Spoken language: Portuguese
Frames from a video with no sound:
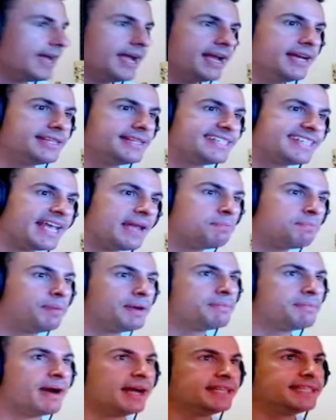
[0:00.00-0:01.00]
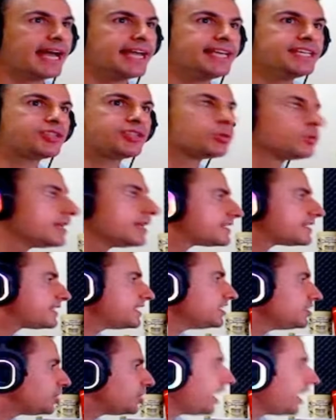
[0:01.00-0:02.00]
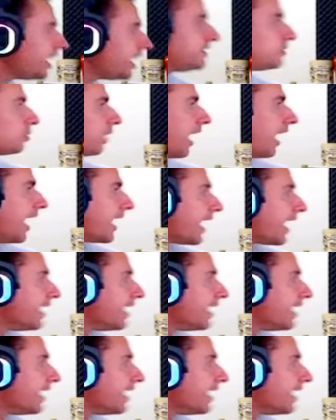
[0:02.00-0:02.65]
Ele sempre manda isso desse jeito, cara.